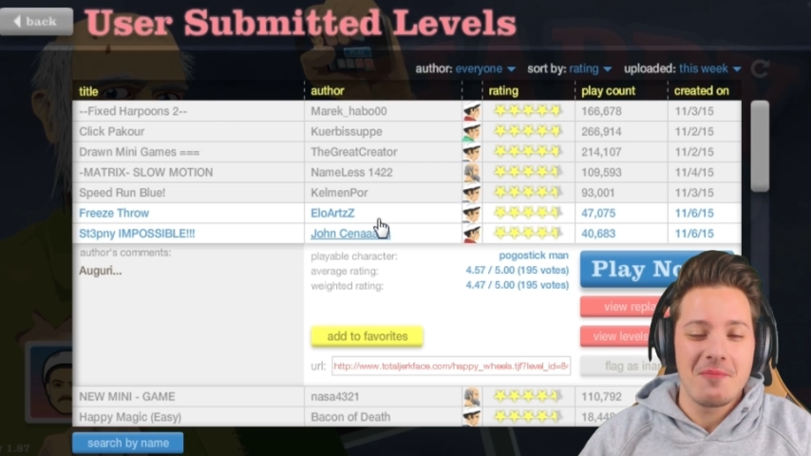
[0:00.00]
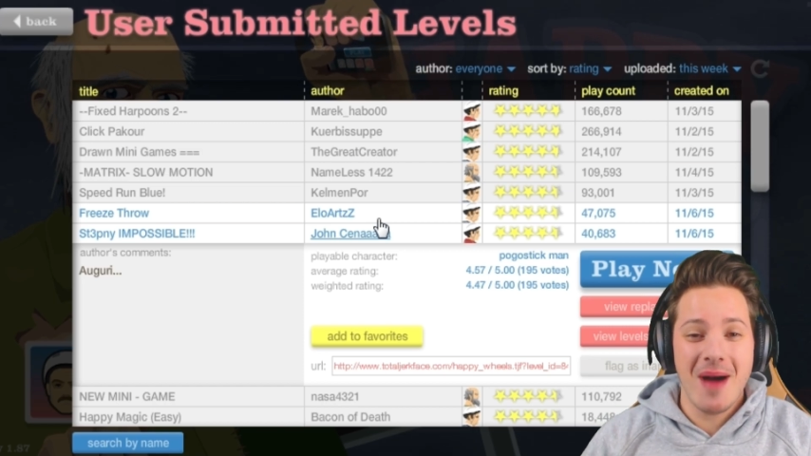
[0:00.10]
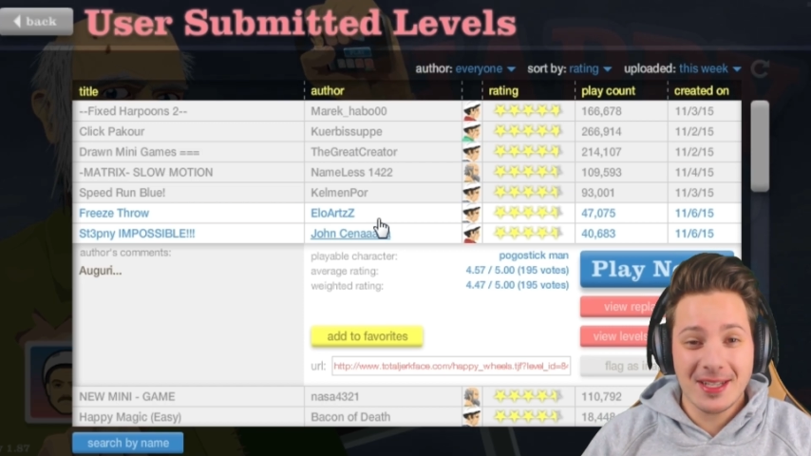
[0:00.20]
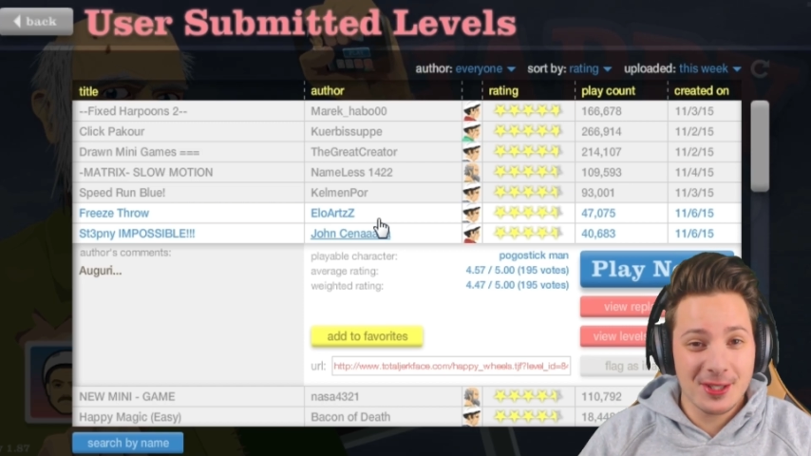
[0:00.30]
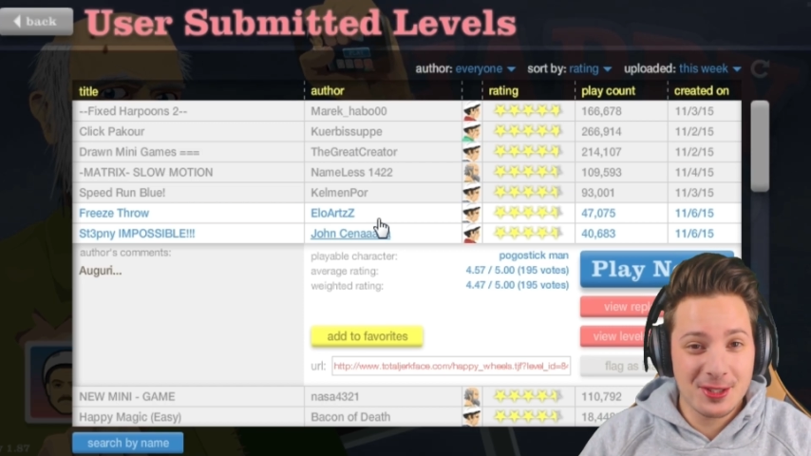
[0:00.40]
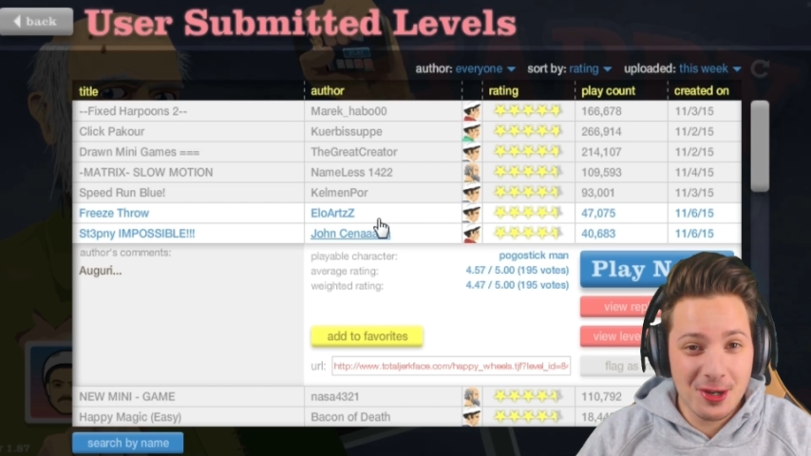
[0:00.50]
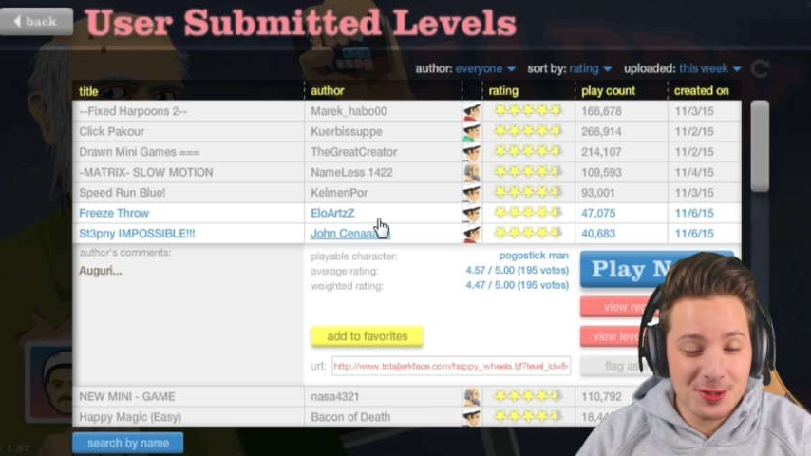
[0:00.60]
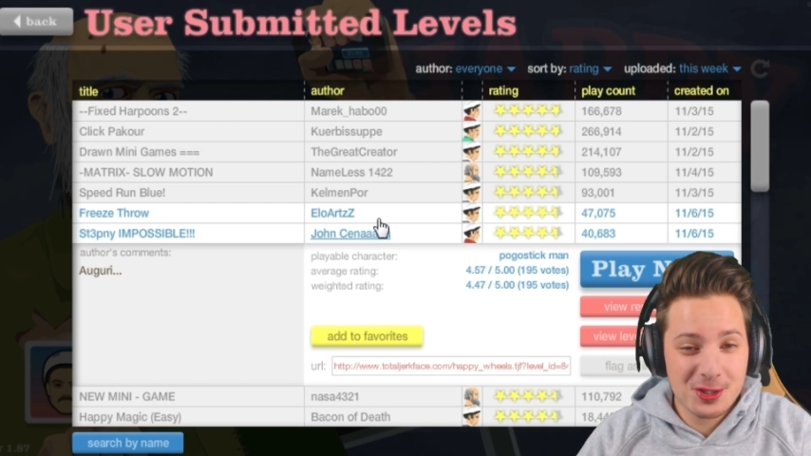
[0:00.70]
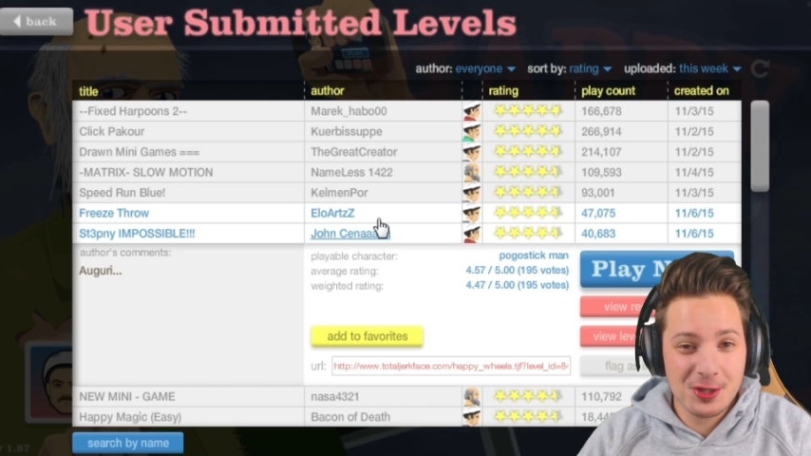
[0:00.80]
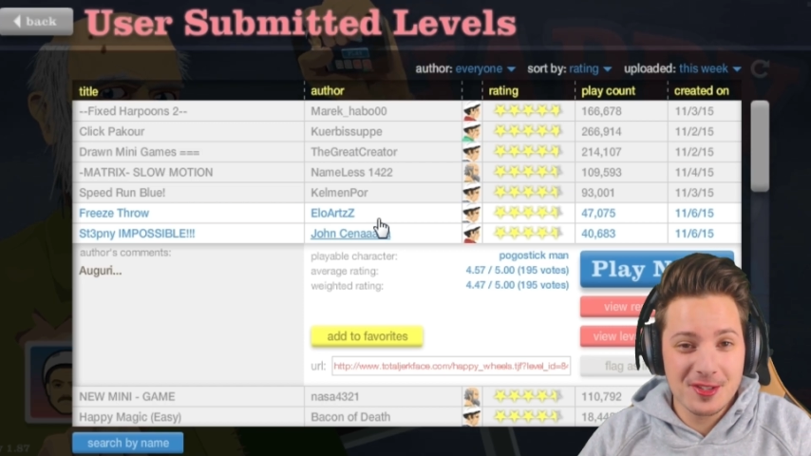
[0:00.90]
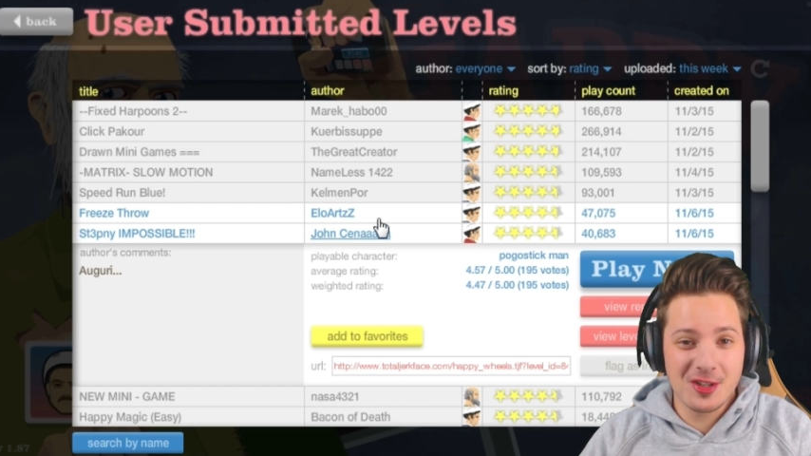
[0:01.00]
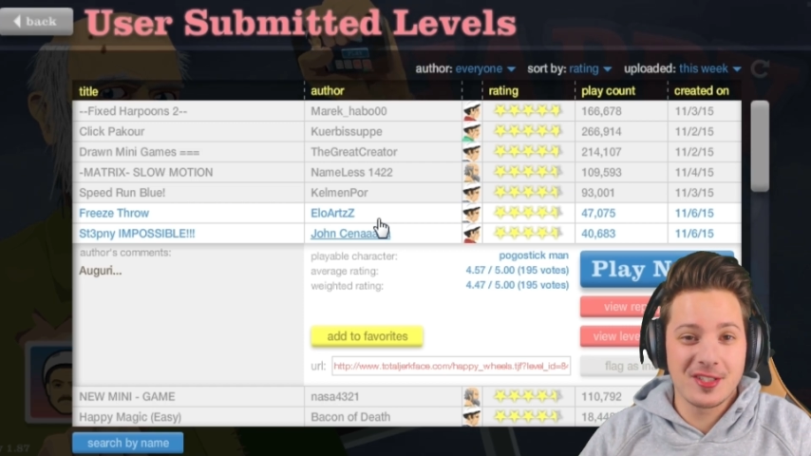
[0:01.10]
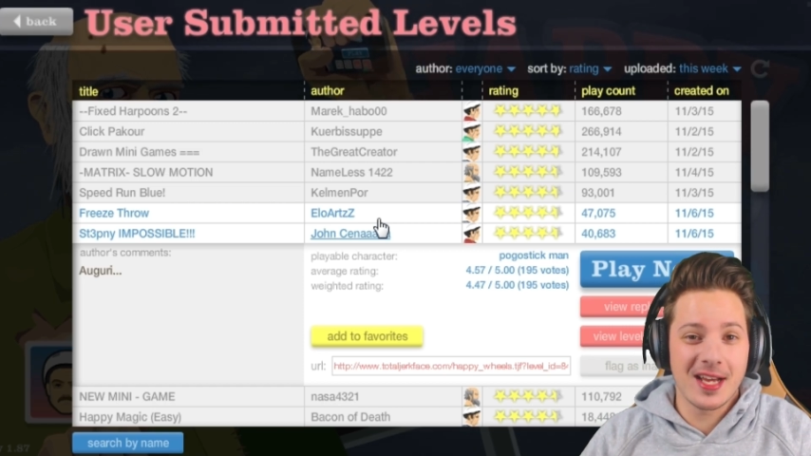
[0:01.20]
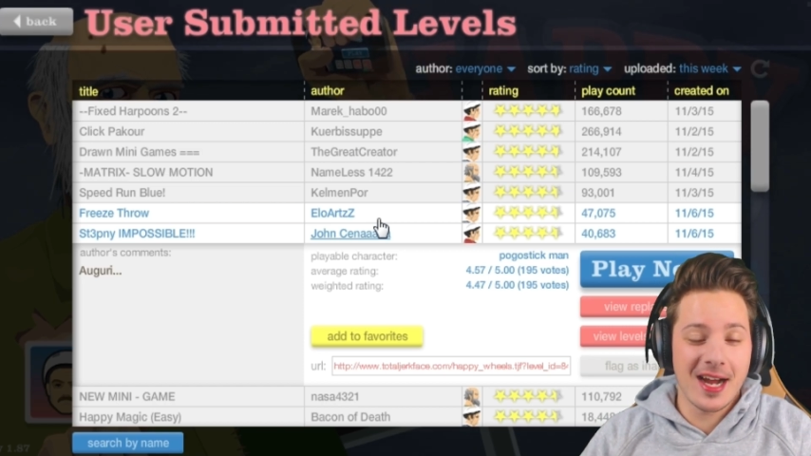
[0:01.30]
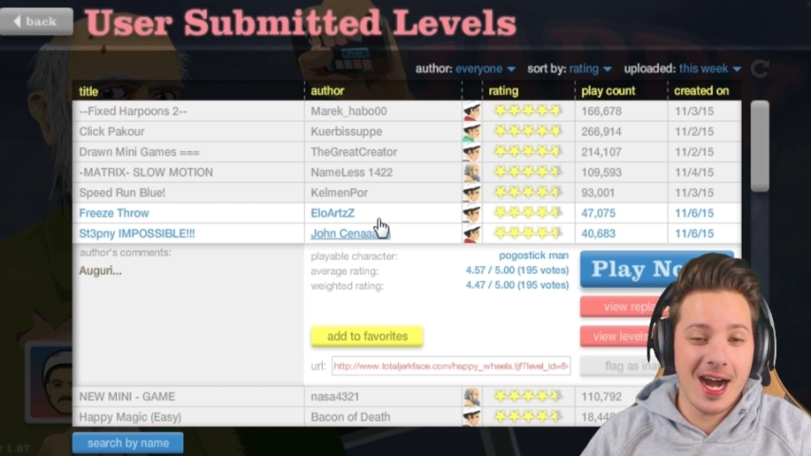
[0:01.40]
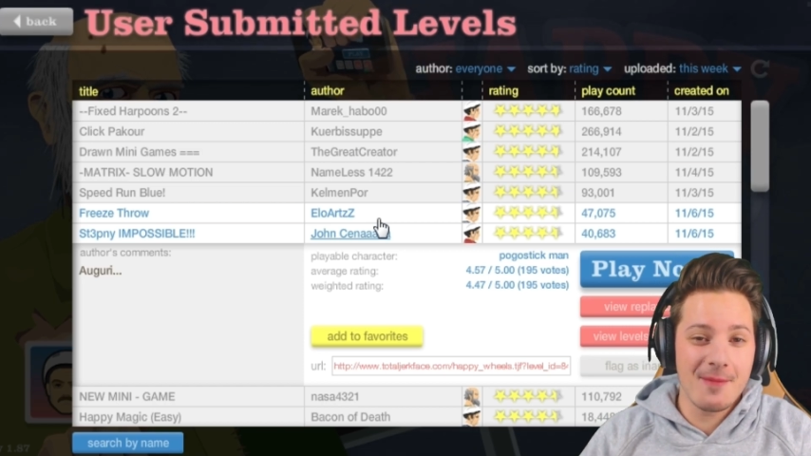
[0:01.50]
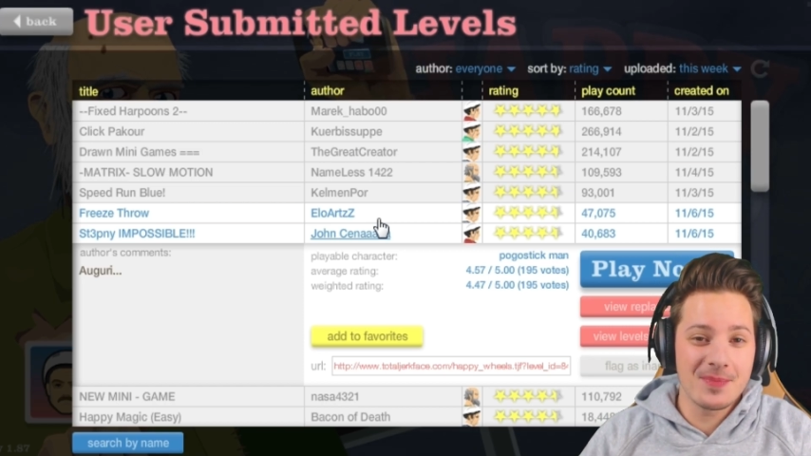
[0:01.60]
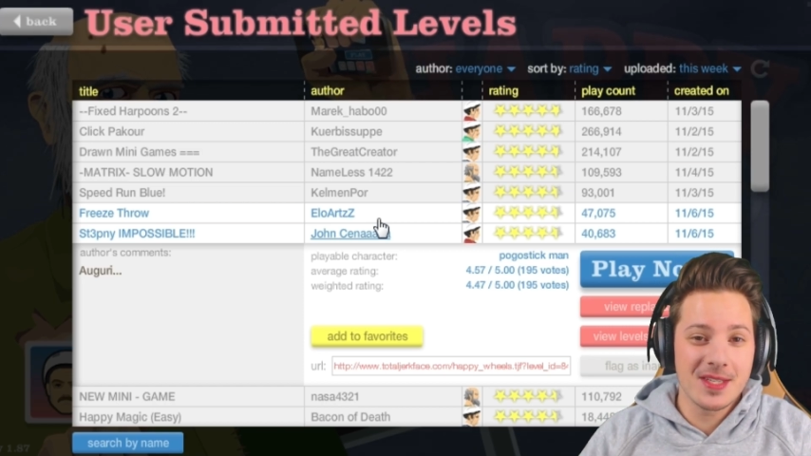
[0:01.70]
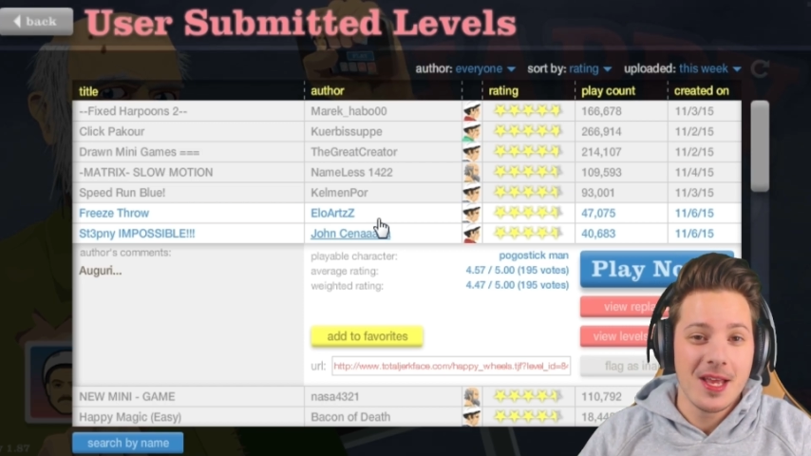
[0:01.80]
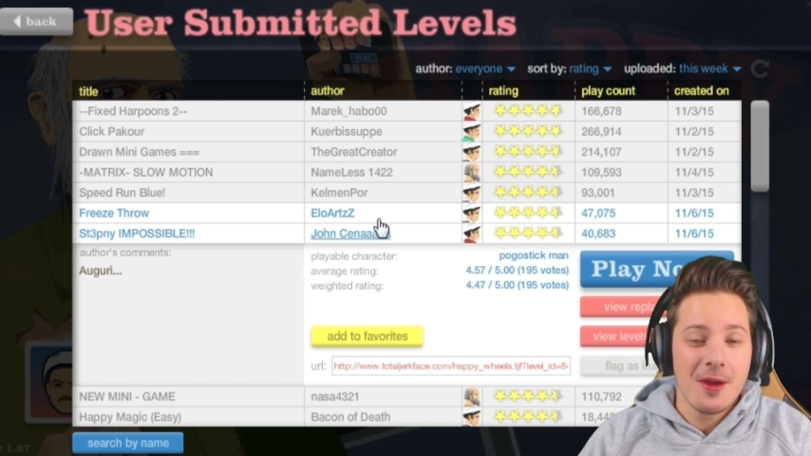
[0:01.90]
Macht euch noch einen schönen
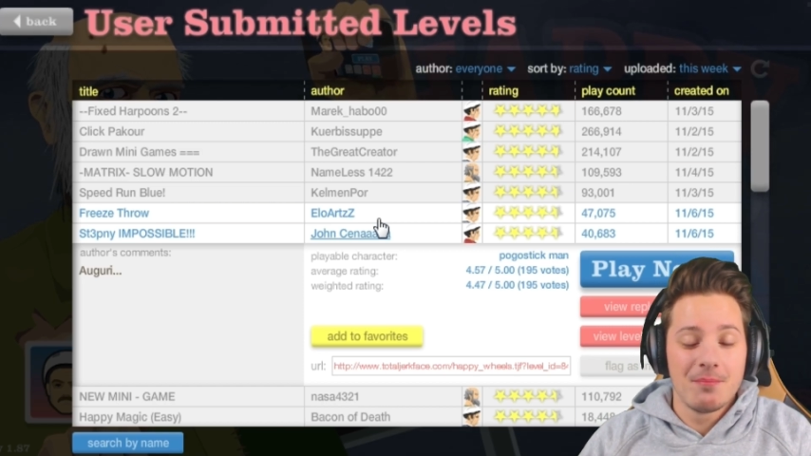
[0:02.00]
Sonntagabend.